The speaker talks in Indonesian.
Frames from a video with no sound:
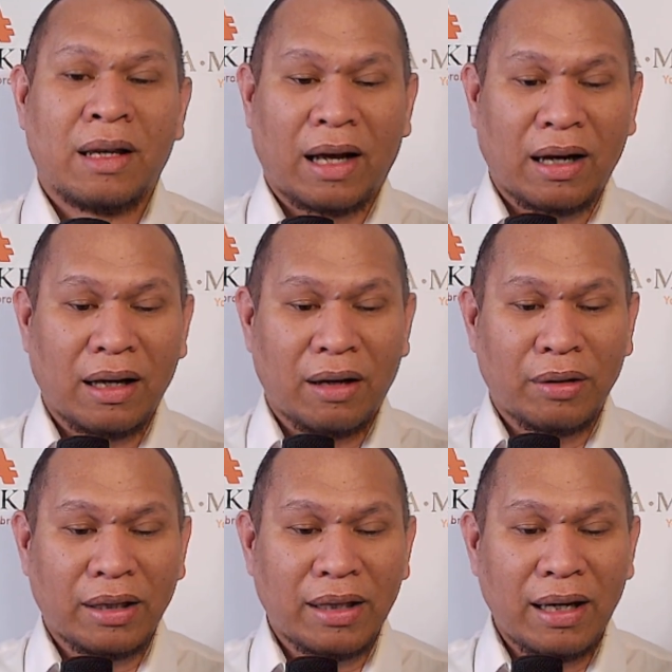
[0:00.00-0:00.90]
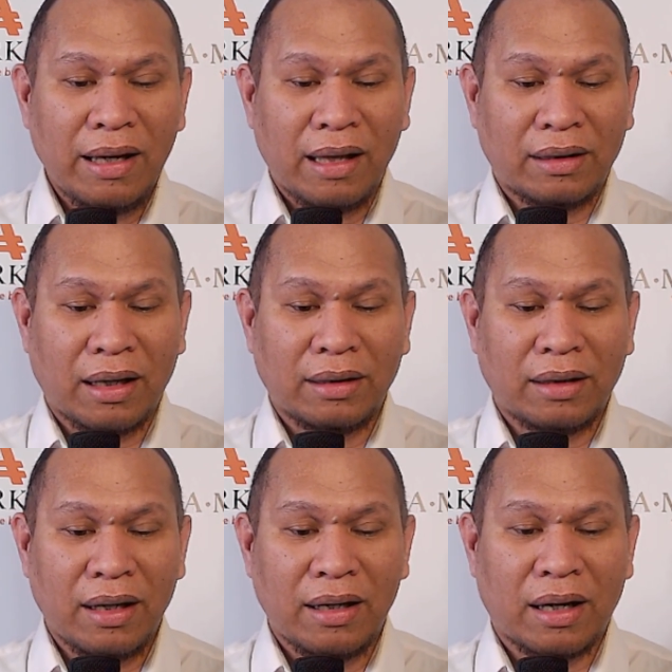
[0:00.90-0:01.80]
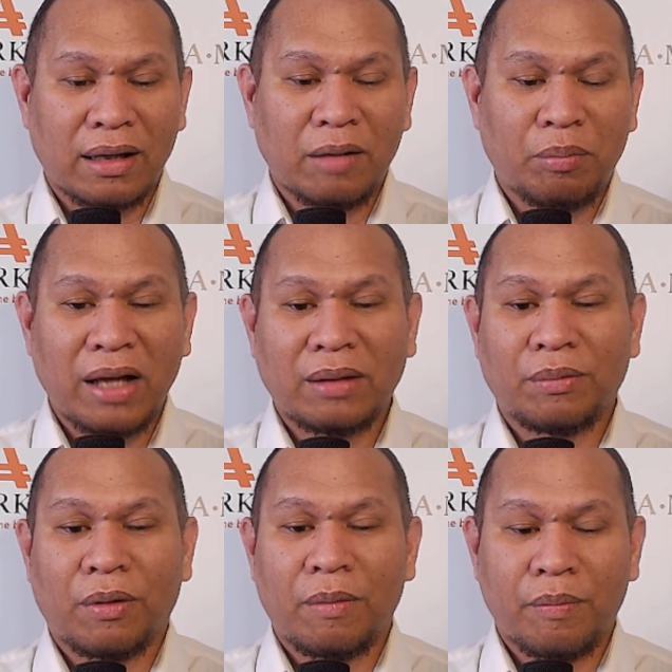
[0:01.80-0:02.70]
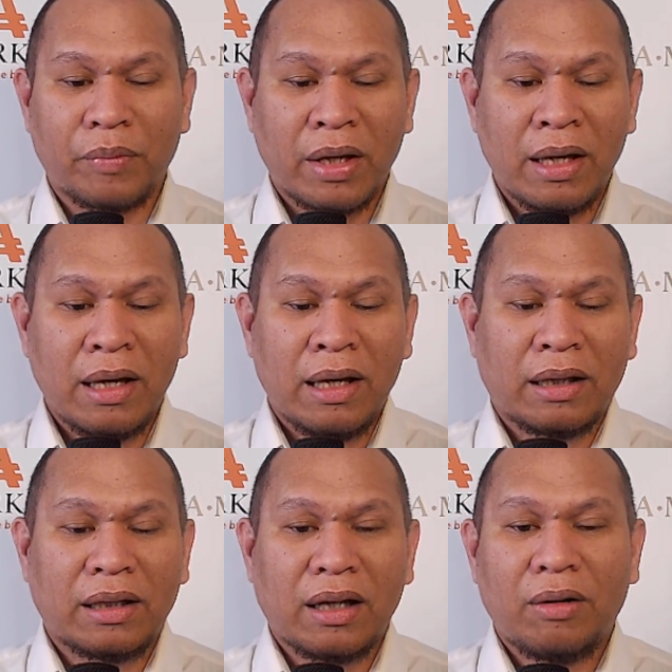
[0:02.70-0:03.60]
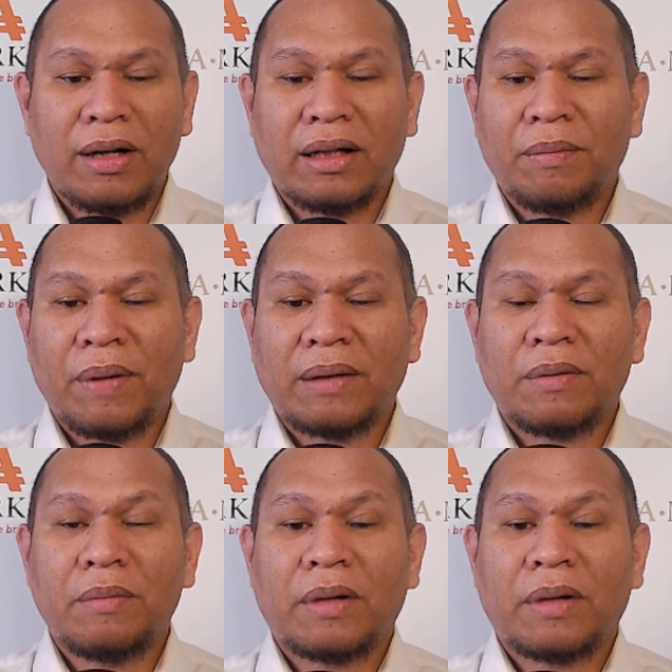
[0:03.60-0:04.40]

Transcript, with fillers: Karena kalau kita lihat rekan trader di platform kita kalau lihat di platform